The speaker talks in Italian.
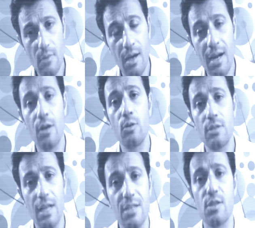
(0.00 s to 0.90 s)

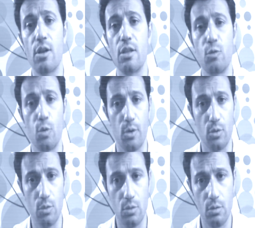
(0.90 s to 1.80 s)
Racconta la storia del tuo
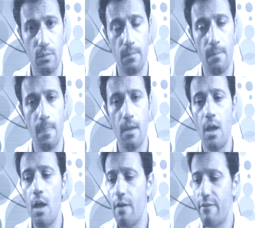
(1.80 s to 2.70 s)
prodotto.
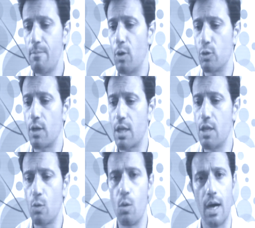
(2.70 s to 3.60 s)
Fai in modo che chi
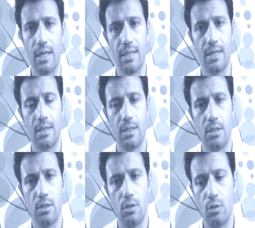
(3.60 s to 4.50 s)
lo guarda
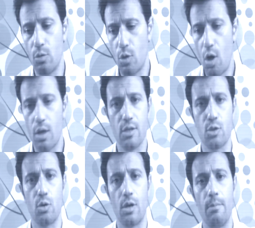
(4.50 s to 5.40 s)
non colga
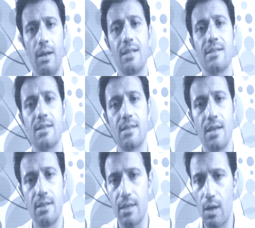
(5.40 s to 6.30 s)
solo la bellezza
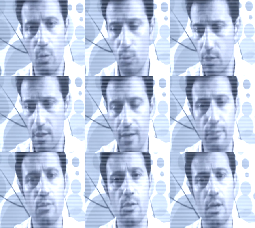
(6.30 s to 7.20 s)
estetica o l'utilità
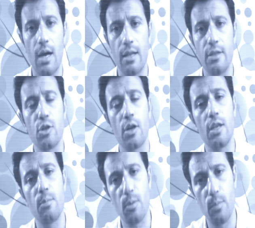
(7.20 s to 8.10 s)
funzionale di ciò che
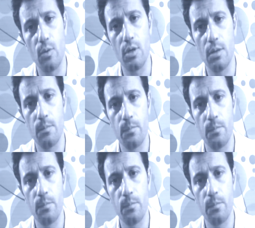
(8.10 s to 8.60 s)
gli proponi,